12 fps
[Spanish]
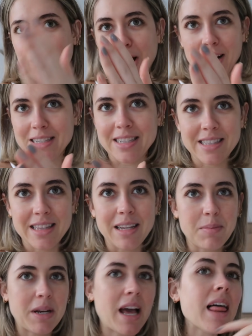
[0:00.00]
cuando la casa esté
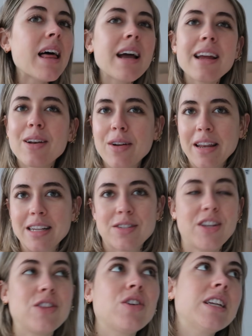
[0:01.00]
terminada y lo
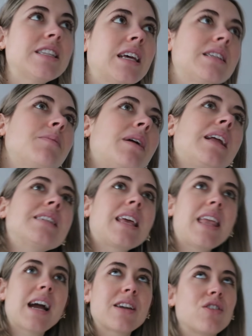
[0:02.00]
iréis viendo en estas semanas
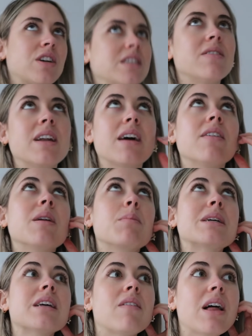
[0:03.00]
que ya creo que se van a ver
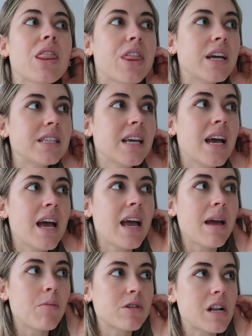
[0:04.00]
más avances.
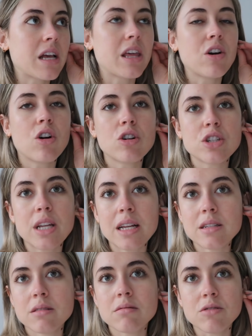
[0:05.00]
Hemos elegido
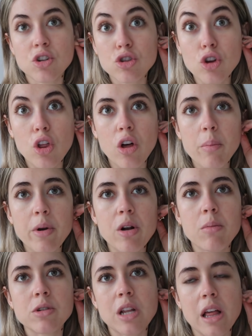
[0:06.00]
cosas, no todo,
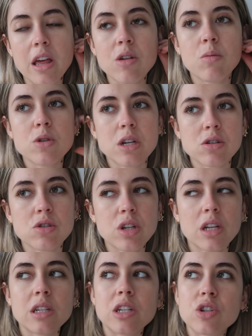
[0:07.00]
pero hemos elegido muchas
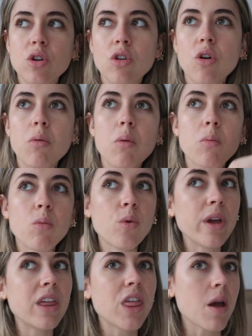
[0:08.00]
cosas que son como
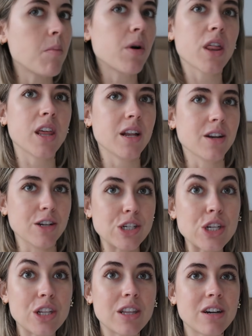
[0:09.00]
muy 100%
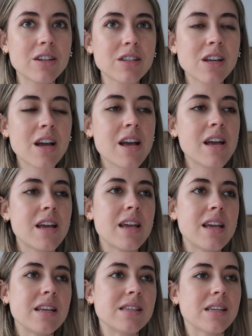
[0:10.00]
nosotros
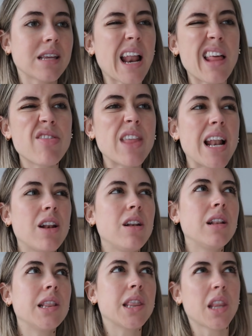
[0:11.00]
y se salen
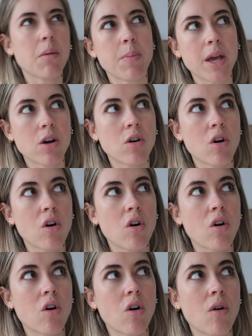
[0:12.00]
del
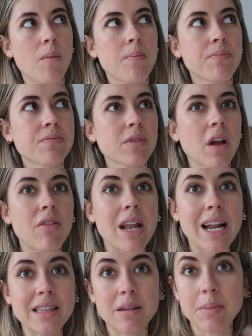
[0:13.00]
típico...
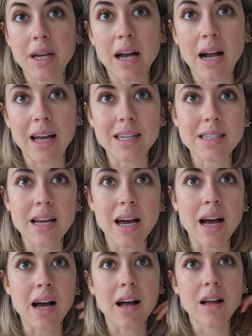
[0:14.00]
de la típica
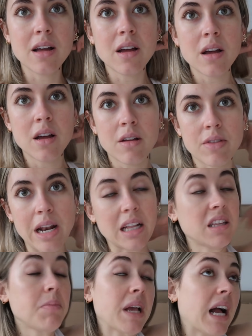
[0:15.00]
casa de
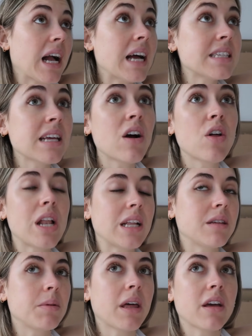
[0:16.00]
la típica casa o de
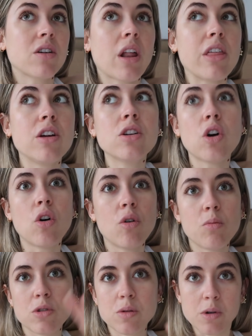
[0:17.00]
la típica decoración
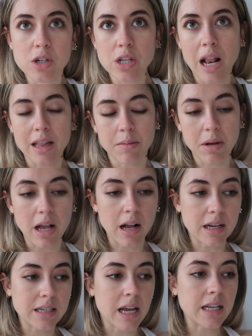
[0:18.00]
o mucho menos de la típica
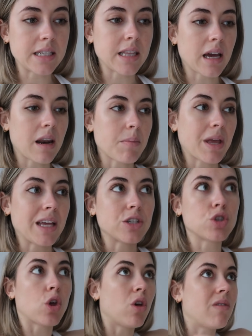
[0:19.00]
casa Instagram que
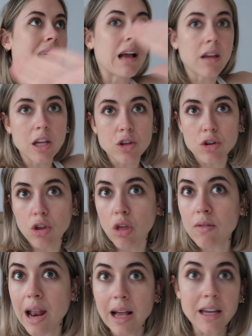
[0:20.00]
es todo blanquito,
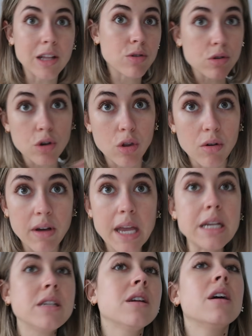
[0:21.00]
todo blanquito y todo
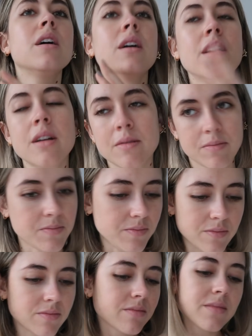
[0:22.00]
beige
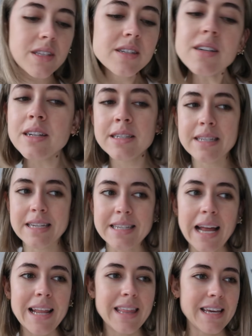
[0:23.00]
se
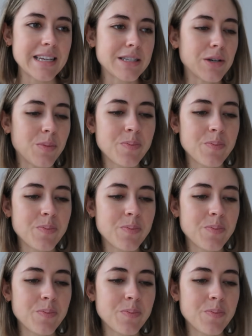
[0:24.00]
sale de eso.